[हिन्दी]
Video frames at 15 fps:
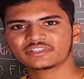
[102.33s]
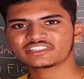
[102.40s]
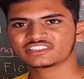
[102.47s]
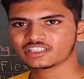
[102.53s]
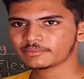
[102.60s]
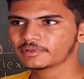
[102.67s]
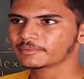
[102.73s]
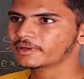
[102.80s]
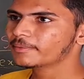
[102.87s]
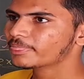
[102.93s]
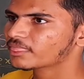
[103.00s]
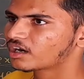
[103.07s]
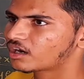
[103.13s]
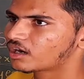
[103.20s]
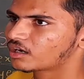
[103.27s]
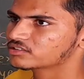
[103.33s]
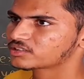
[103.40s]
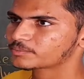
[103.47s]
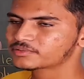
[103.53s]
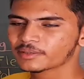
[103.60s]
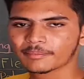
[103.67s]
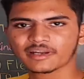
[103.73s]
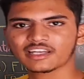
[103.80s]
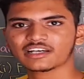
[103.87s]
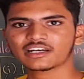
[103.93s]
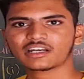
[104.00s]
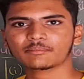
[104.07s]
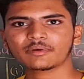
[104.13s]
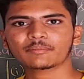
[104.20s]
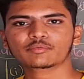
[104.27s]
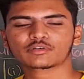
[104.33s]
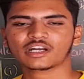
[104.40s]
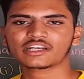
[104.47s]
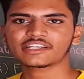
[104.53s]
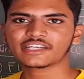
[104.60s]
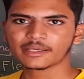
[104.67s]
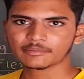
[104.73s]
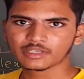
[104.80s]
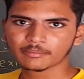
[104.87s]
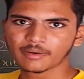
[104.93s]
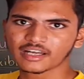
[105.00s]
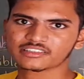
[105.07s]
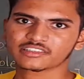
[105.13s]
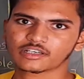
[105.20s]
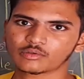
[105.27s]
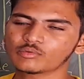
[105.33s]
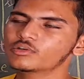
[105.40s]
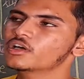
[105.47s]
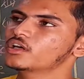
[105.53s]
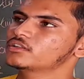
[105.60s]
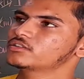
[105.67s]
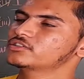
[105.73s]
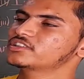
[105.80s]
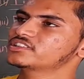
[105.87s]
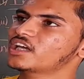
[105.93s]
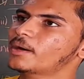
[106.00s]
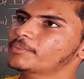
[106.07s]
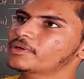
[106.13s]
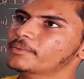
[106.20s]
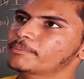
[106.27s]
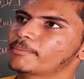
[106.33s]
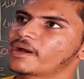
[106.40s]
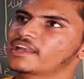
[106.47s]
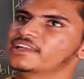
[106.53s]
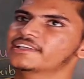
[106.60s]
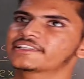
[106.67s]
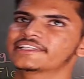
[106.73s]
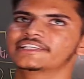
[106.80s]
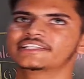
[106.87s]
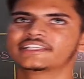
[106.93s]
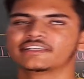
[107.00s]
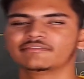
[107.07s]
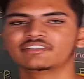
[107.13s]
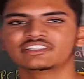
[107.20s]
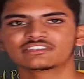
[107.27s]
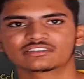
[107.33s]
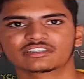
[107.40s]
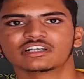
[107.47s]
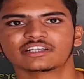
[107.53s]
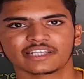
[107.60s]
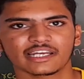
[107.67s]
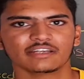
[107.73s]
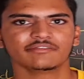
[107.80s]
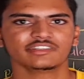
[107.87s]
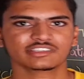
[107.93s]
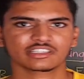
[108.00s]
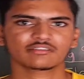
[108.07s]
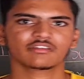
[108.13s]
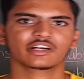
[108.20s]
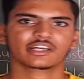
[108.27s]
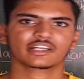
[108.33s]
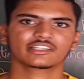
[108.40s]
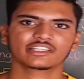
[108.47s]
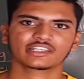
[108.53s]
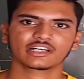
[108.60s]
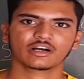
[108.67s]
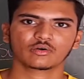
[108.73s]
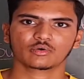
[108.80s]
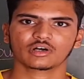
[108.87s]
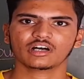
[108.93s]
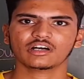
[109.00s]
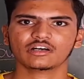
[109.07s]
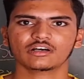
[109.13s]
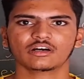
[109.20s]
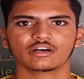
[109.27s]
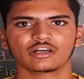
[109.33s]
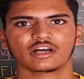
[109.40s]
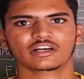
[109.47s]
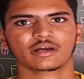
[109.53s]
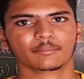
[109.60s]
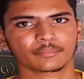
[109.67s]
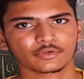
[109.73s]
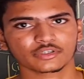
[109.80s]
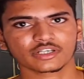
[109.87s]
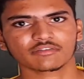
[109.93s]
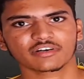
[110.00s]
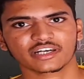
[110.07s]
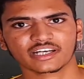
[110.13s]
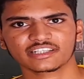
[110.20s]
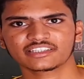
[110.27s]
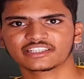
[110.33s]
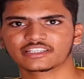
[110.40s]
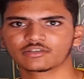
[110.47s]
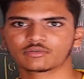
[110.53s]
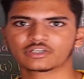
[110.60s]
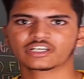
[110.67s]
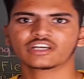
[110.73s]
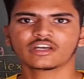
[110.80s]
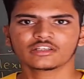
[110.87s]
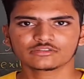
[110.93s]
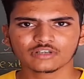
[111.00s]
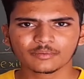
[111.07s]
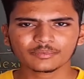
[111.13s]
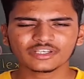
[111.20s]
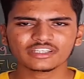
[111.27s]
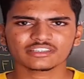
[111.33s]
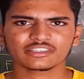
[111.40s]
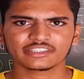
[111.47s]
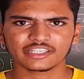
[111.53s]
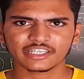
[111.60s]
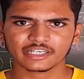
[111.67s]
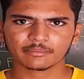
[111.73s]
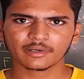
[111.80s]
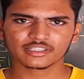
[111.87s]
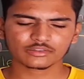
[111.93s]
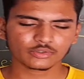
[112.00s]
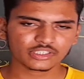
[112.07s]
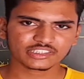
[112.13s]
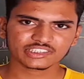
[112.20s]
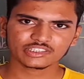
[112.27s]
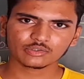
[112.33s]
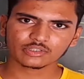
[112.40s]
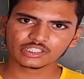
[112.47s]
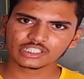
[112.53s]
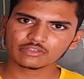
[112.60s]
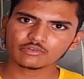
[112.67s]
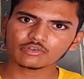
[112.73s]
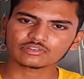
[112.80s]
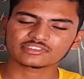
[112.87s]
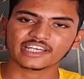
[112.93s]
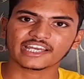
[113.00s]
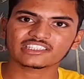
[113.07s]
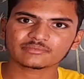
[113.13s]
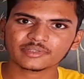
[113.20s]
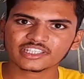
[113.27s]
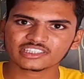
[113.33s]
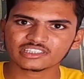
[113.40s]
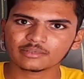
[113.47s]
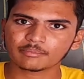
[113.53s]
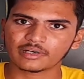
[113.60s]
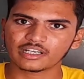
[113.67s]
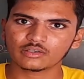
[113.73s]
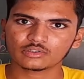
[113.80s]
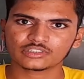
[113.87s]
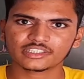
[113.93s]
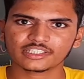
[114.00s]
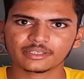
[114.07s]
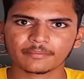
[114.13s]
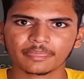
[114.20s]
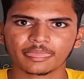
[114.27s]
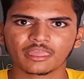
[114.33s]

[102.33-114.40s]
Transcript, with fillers: पीसीबी में आ, सबसे पहले अगर मैं पुराने टाइम की बात करूं तो जैसे आपने पहले की टीवीज़ टेलीविज़न वगैरह देखा होगा आ, या कंप्यूटर वगैरह देखे होंगे तो आपने ये एक बात नोटिस की होगी कि वो साइज़ में कितने बड़े होते थे